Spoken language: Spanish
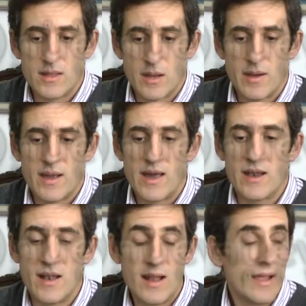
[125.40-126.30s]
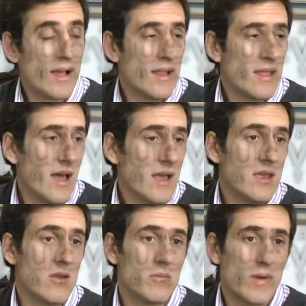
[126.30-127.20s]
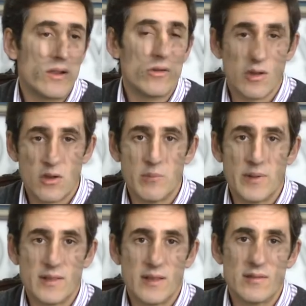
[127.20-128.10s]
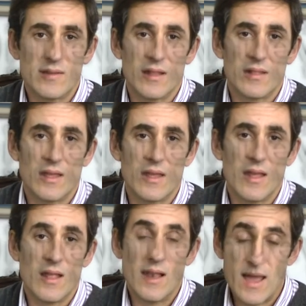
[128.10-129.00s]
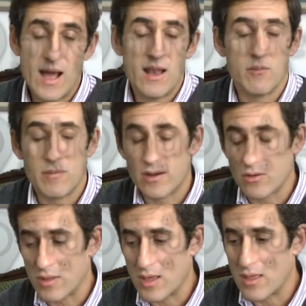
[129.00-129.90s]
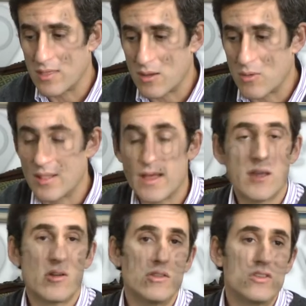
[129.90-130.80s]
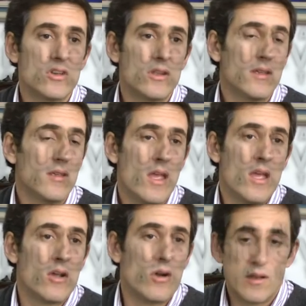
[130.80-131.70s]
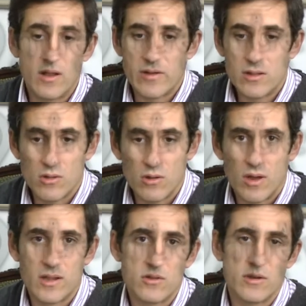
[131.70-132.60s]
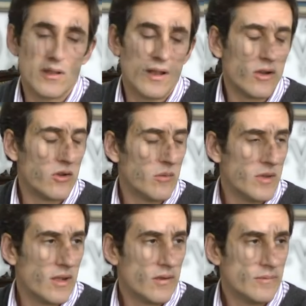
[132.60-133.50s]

trabajar en la legalidad y en un marco de competencia este, leal, en un marco de, igualdad de condiciones con el resto de los actores de la economía.